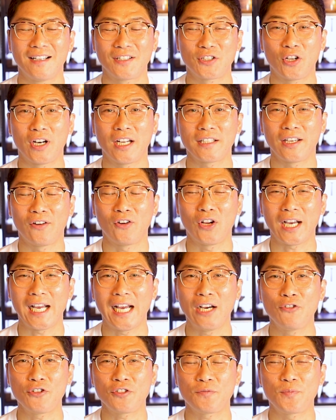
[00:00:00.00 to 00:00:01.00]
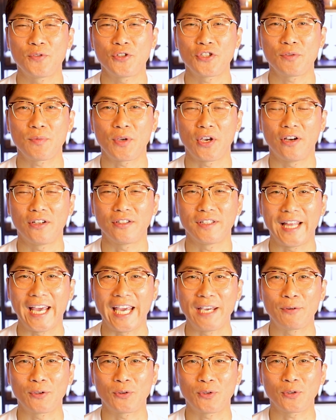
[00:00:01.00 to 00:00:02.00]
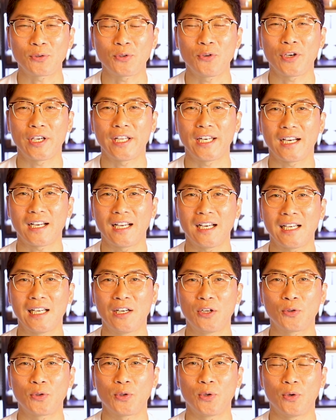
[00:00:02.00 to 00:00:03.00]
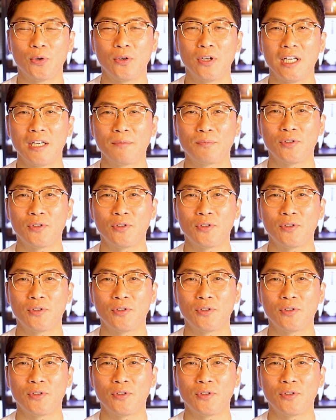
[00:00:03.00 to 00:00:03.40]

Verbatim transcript: 저랑 연락하고 싶으시면 네이버 톡톡이나 카카오톡